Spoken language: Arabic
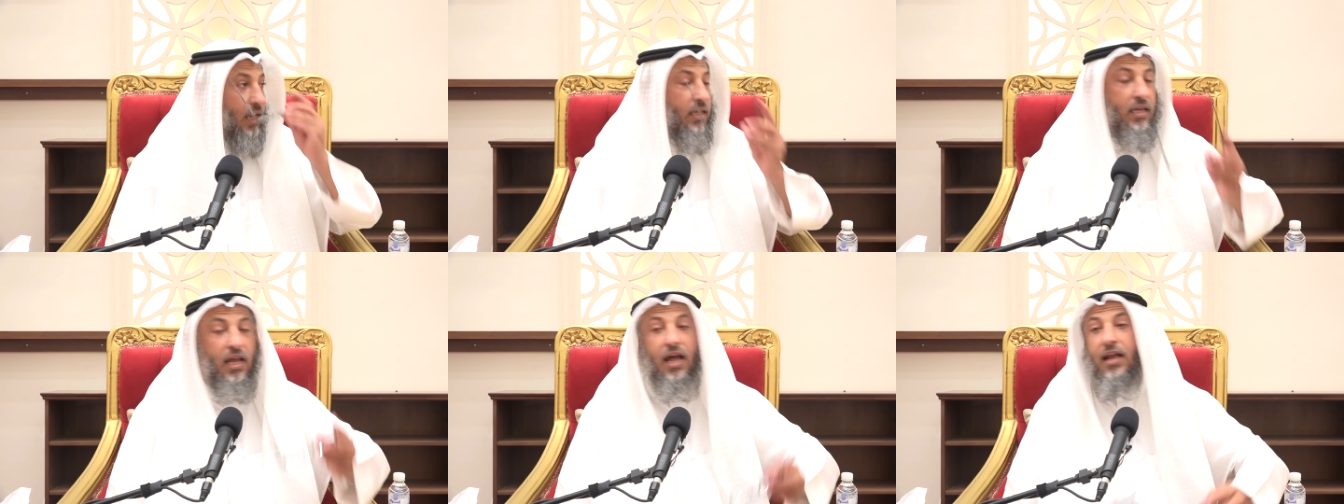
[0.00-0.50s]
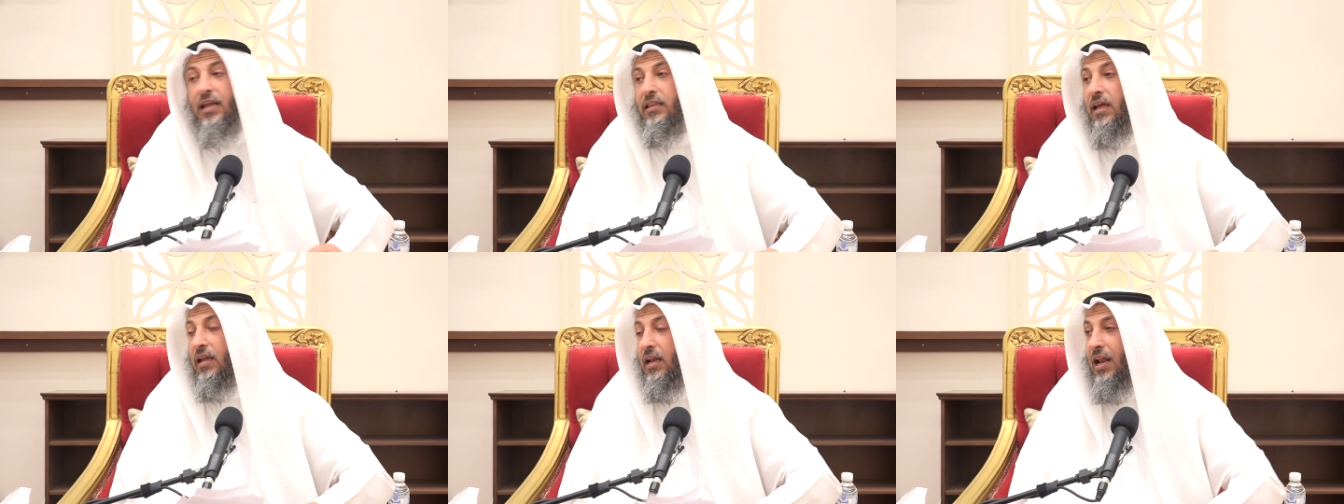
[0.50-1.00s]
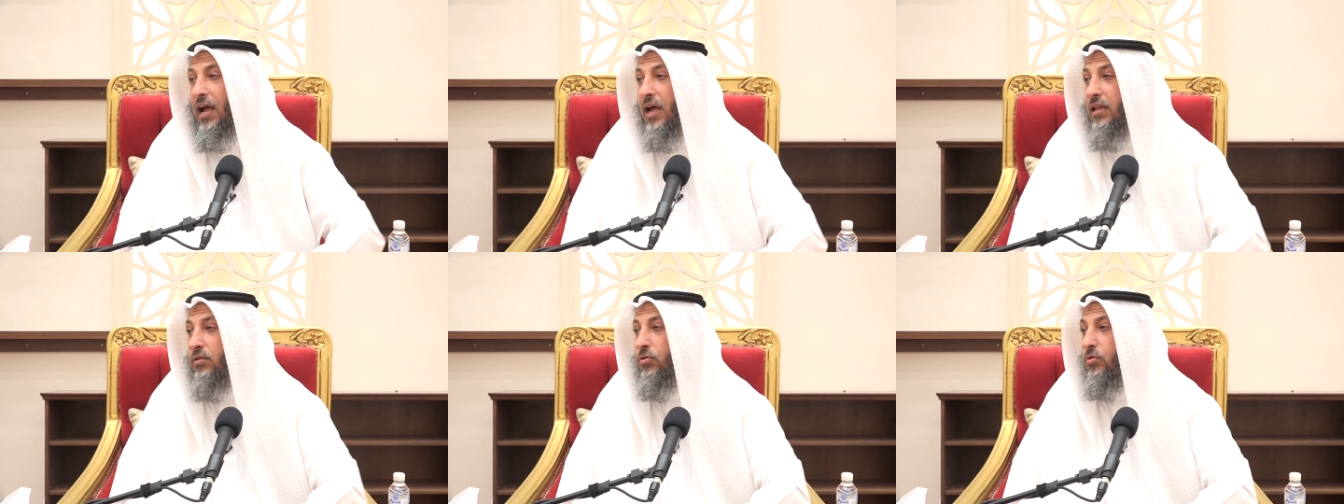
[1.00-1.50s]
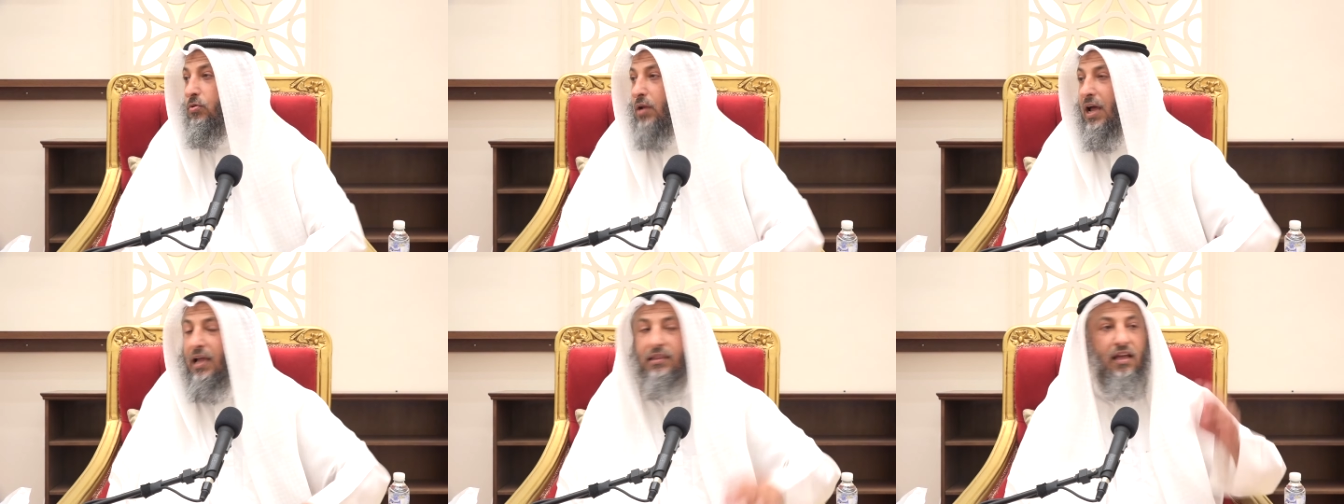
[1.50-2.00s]
عندك حالتان الحالة
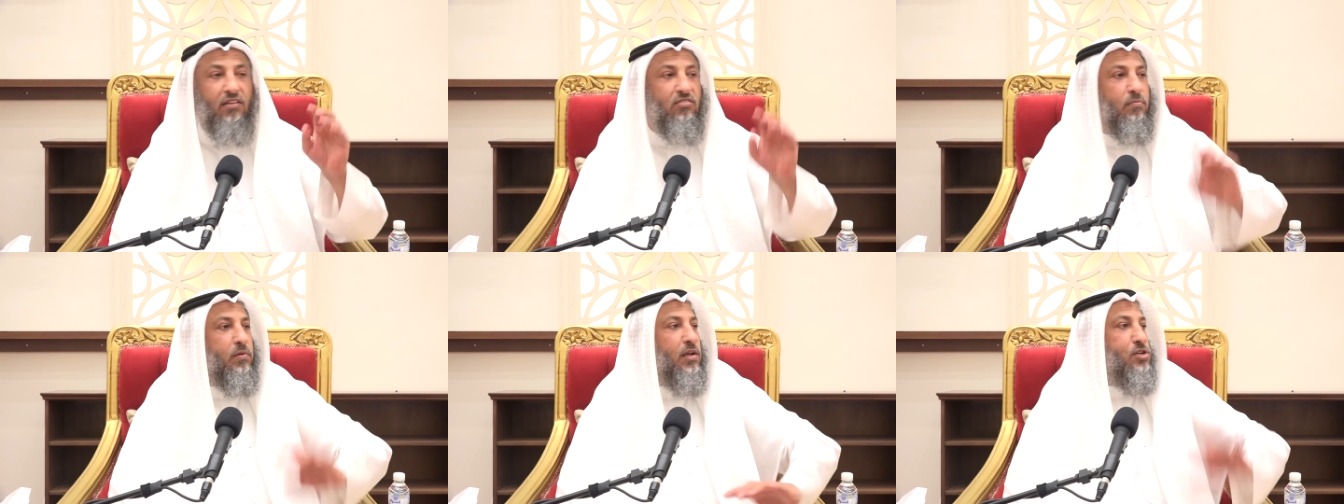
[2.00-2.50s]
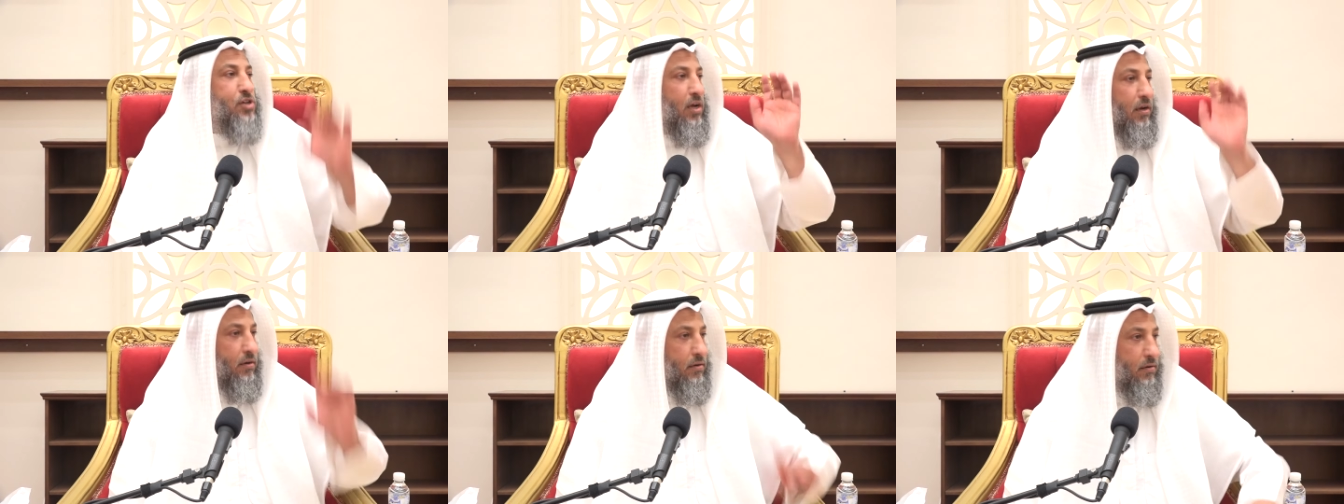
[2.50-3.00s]
الأولى أن تحسب كل شهر